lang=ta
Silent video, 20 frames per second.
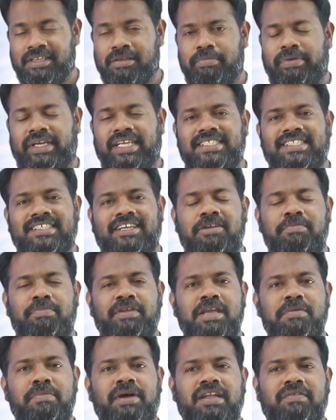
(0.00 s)
பிரைசலால்
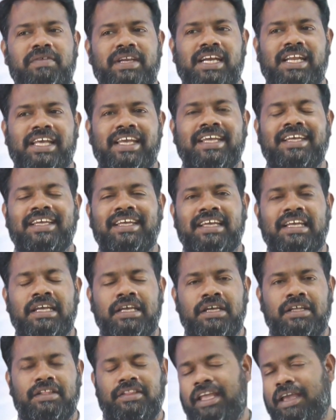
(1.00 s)
பிரியமானவர்களே
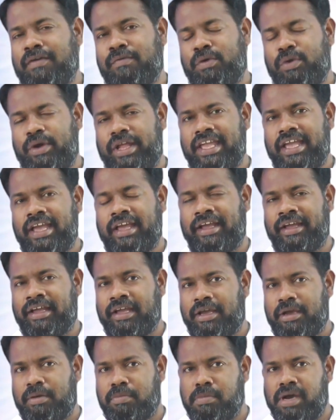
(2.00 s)
தேவனுடைய
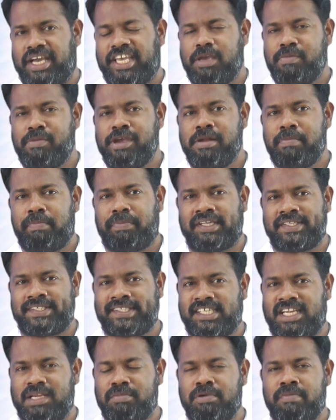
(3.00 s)
மகிமையின்
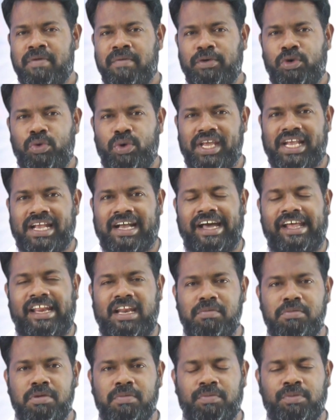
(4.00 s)
பிரசனமும் அவருடைய
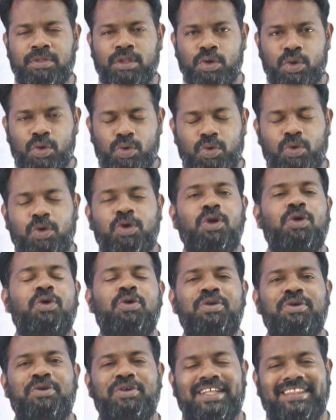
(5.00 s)
கரமும்
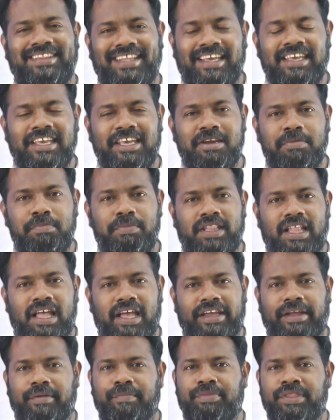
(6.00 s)
உங்களோடு கூட
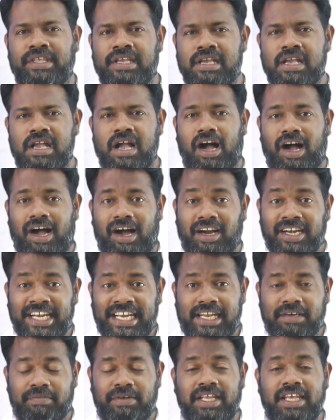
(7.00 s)
தங்கியிருப்பதாக
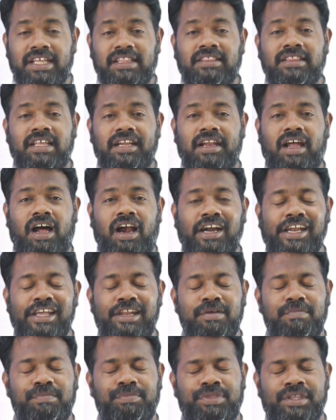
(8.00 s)
ஆண்டவர் இந்த
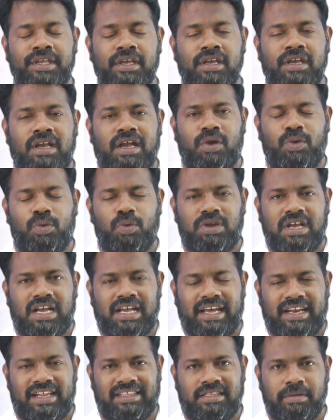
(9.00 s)
நாளிலும் உங்கள்
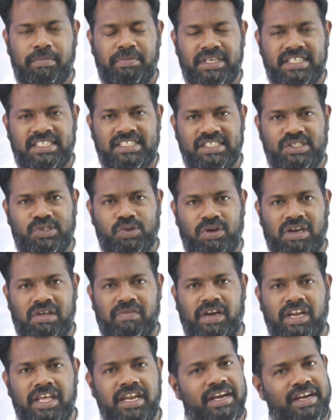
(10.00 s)
கரத்தை பிடிச்சிக்கிட்டு உங்களை
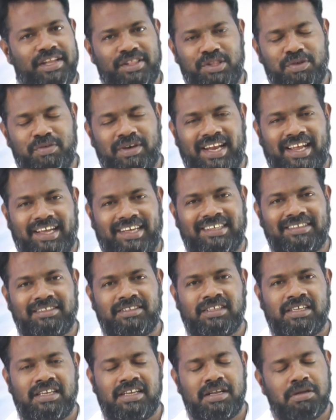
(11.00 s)
வழி நடத்துவாராக
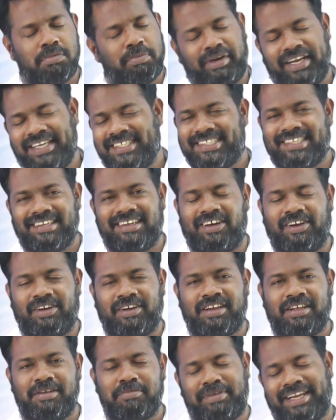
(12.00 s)
ப்ரைஸ் அலான்
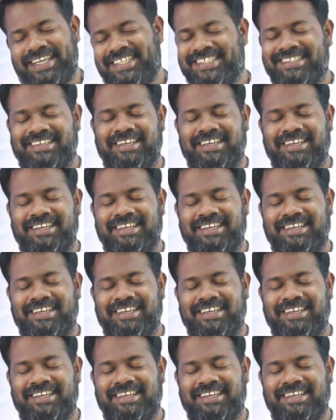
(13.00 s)
ப்ரைஸ்